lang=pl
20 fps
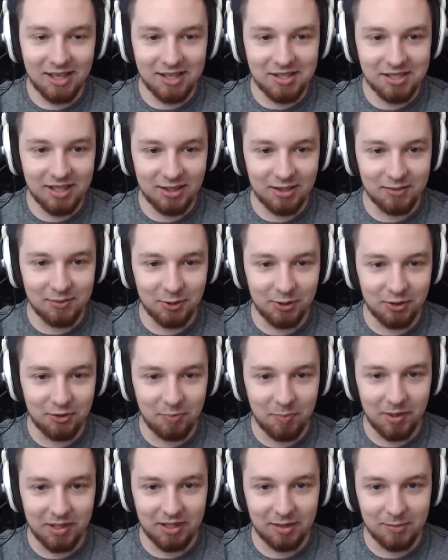Czekajcie, jak do wody
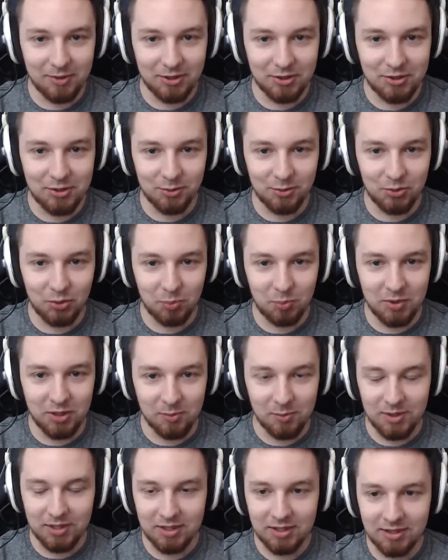wpadniemy, to się
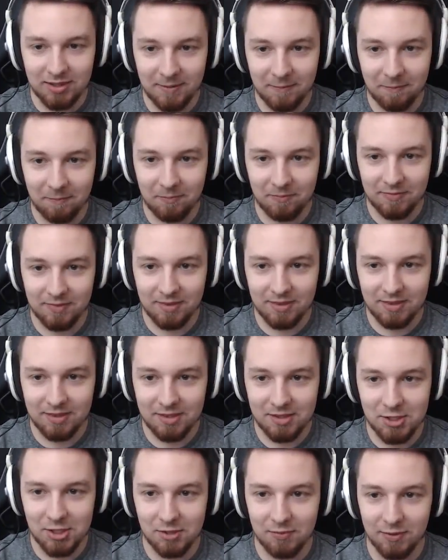utopimy.
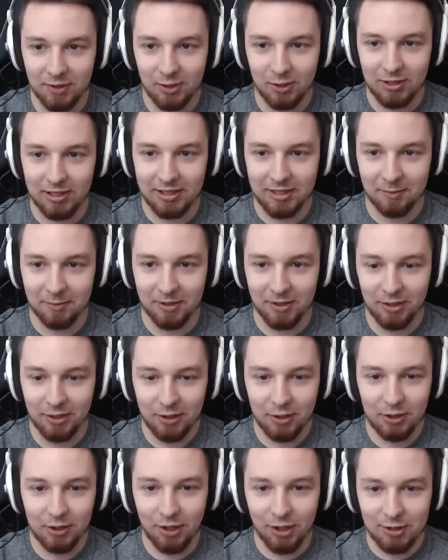Czy się wykoleimy?
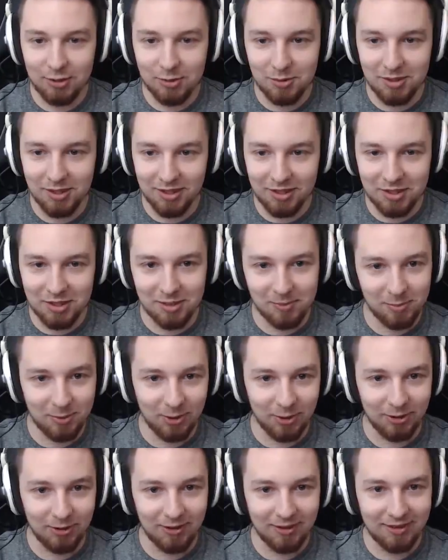Jezus, jak
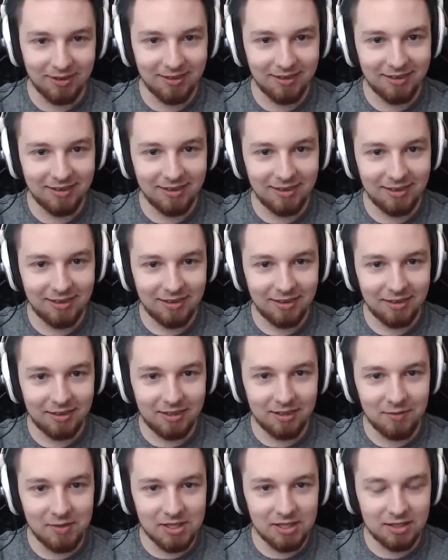szybko!
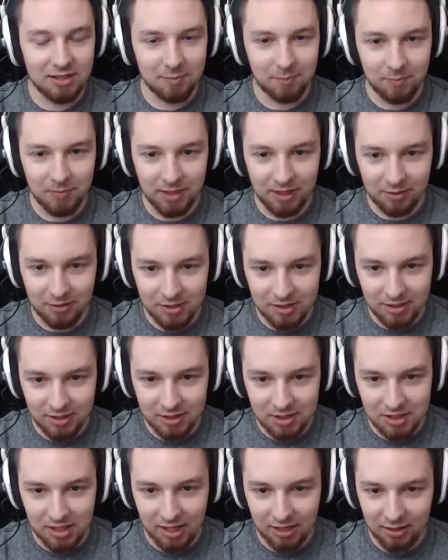Ty, widzę ty... Nie, to jest
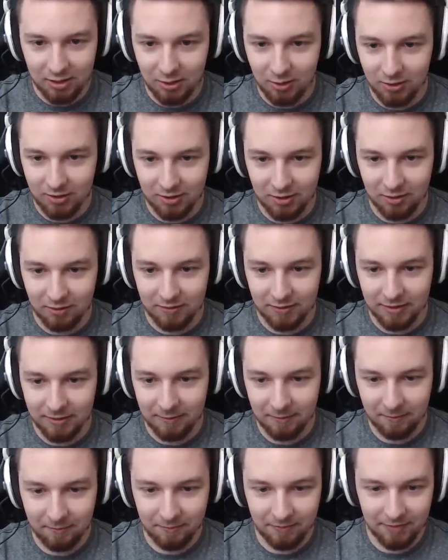ten krzak chory nowy.
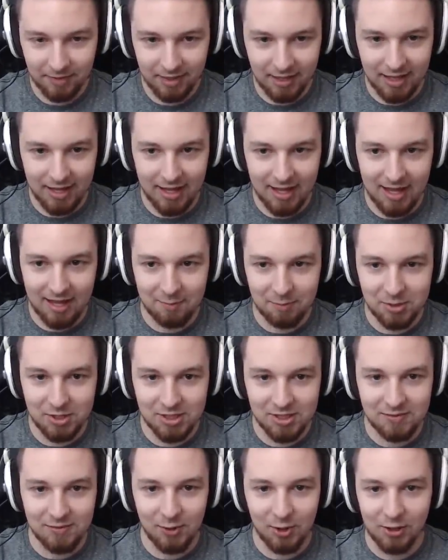Eee,
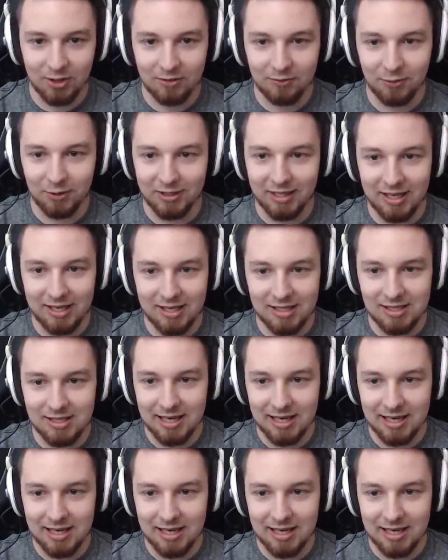przez wo... woda nie